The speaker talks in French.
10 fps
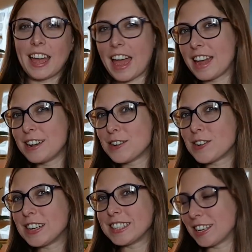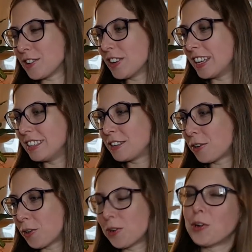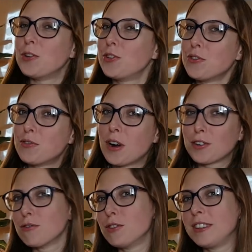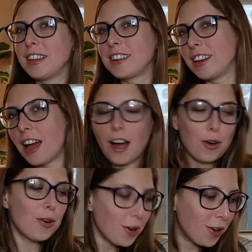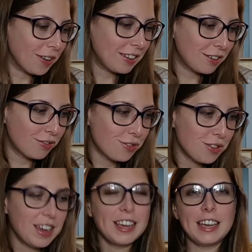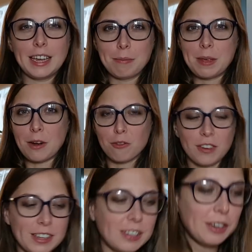Hello les la déco, je vois que vous êtes là au rendez-vous. Eh bien en fait,